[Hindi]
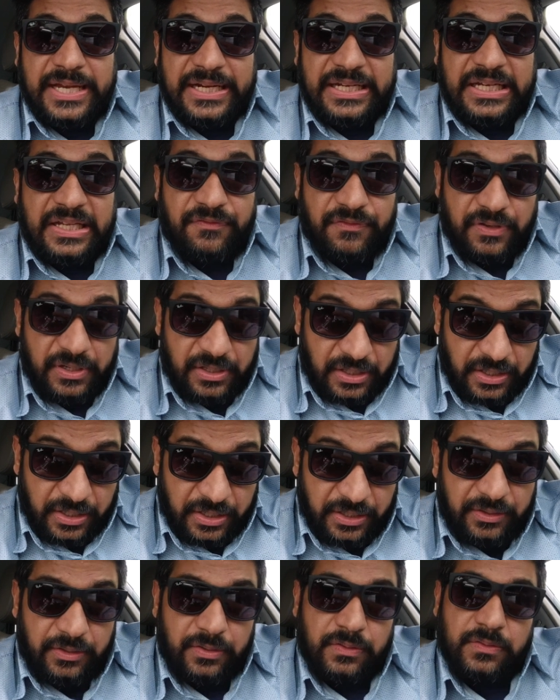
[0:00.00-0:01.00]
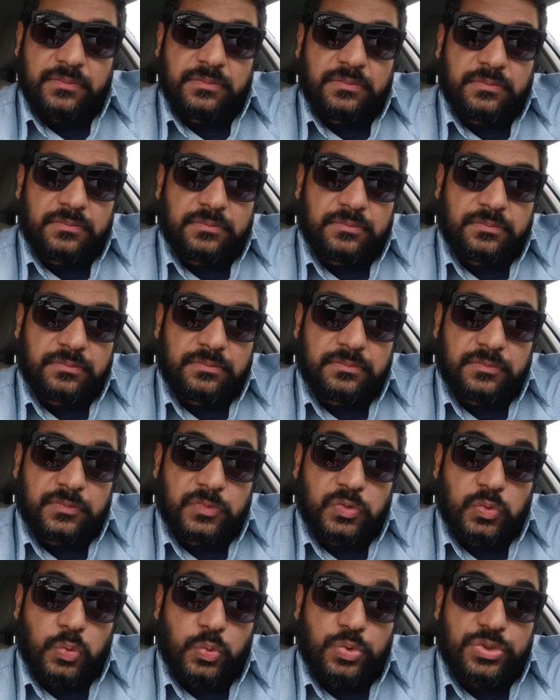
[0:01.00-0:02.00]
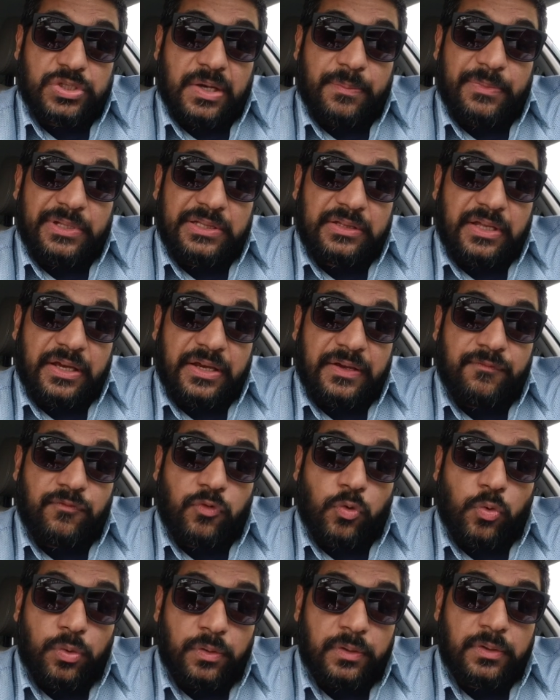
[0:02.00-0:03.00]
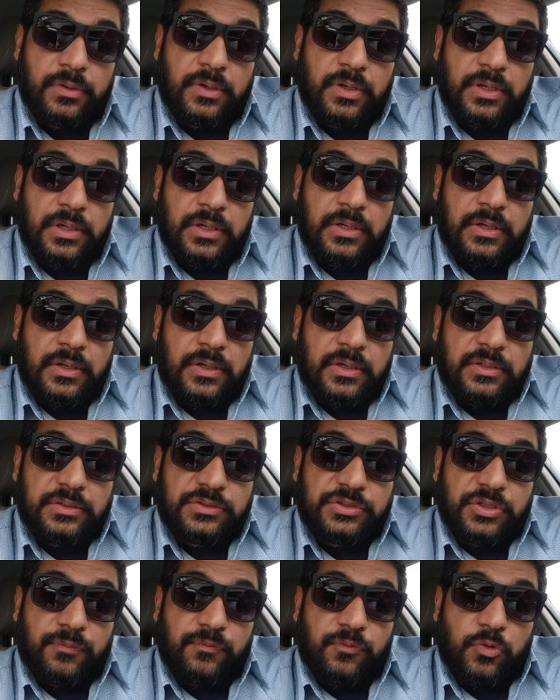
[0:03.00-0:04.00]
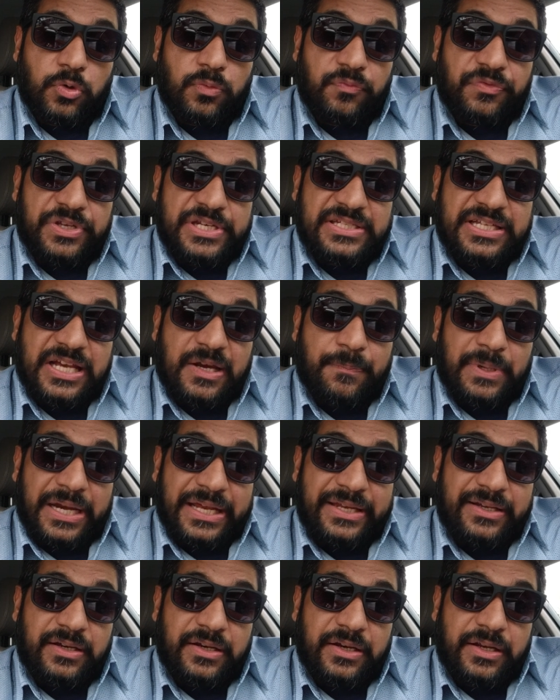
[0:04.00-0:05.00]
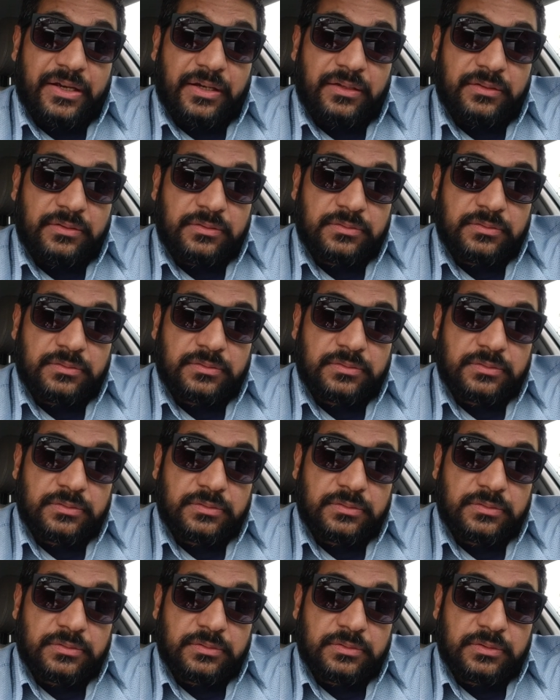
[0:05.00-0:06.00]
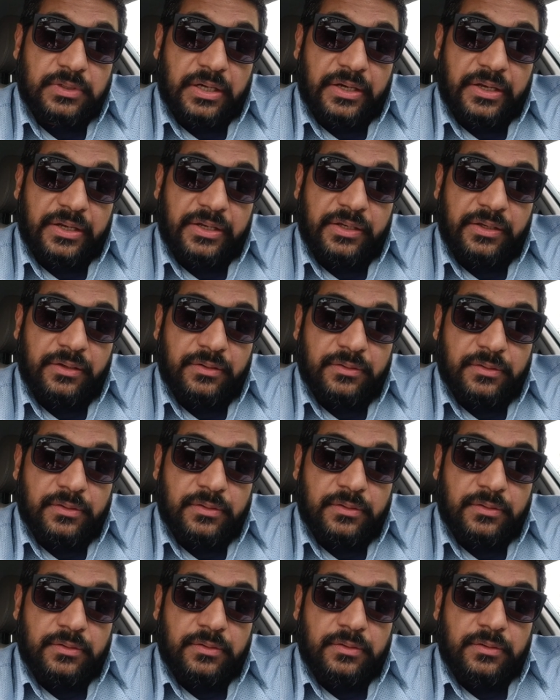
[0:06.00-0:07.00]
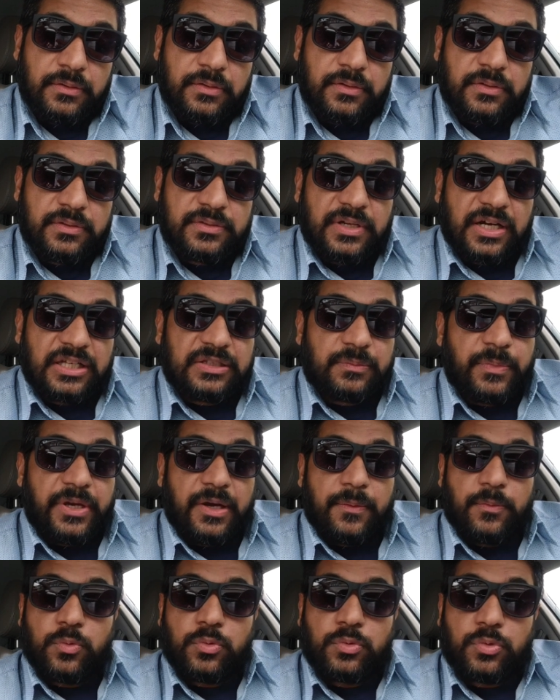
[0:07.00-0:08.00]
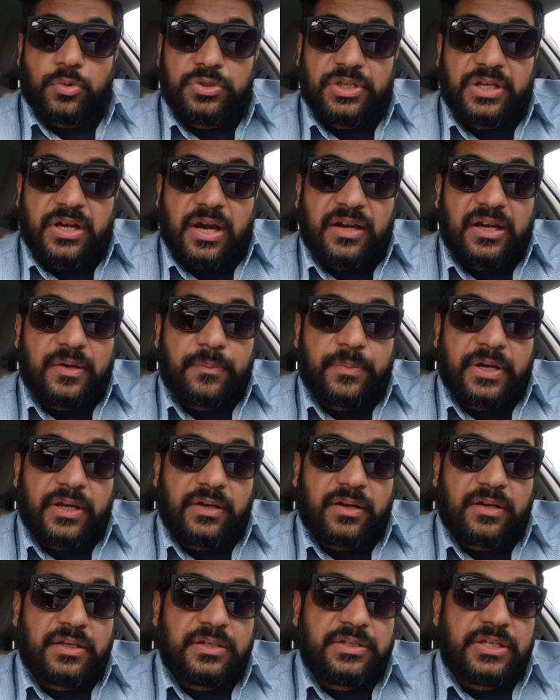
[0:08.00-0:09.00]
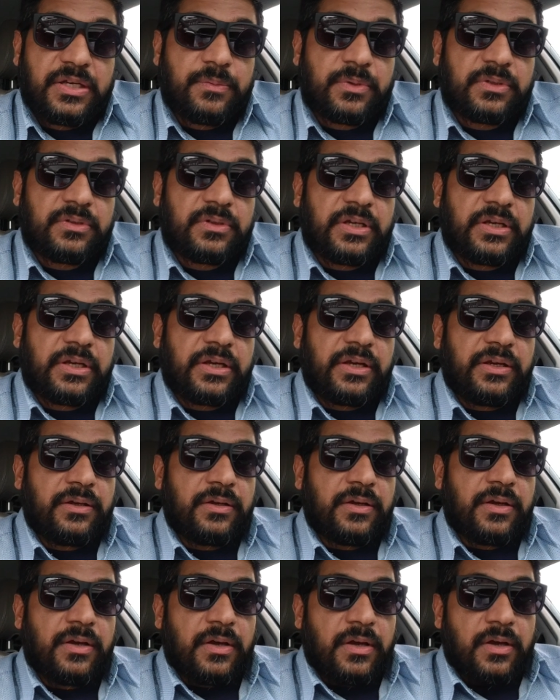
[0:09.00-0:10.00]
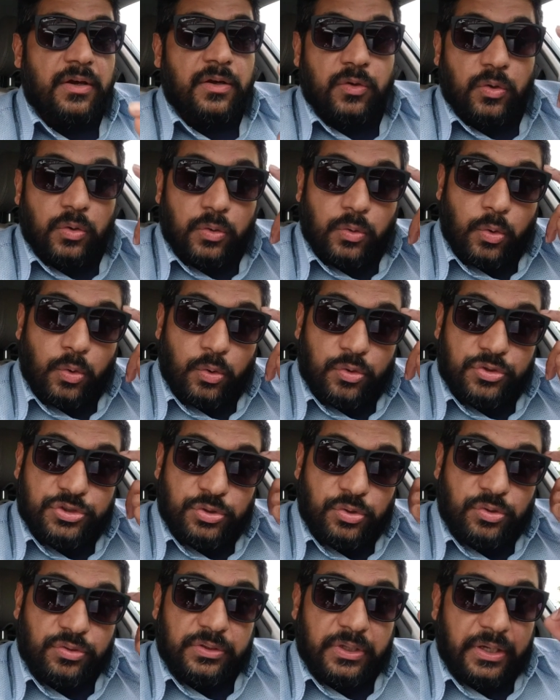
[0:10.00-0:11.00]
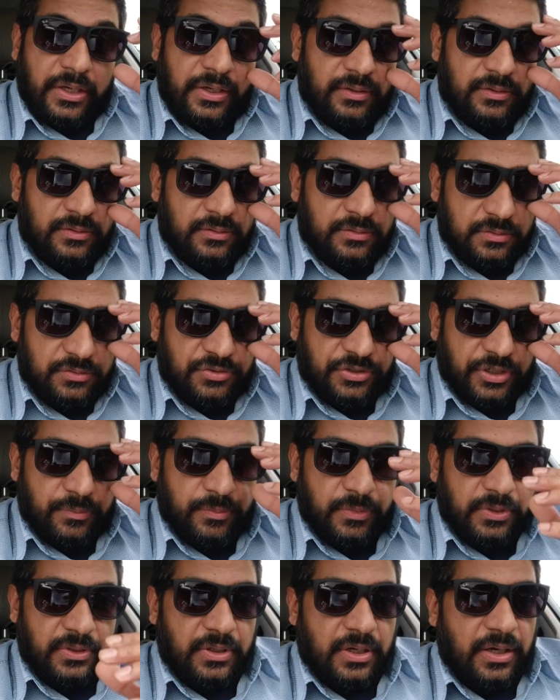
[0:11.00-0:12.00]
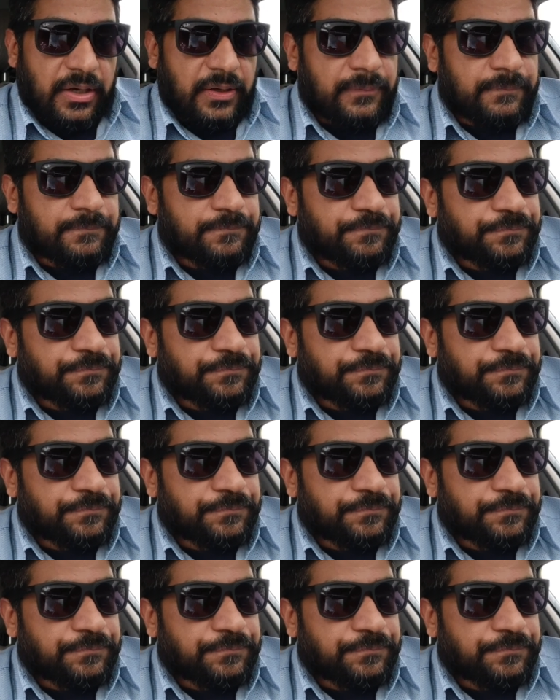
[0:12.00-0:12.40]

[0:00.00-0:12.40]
सर्टिफिकेट उसका मिलता है वो जब वो वीज़ा अप्लाई करेगा करेगी साथ में आप उनको दिखाना पड़ेगा कि ये बंदे ने कोर्स जो होता है जर्मन का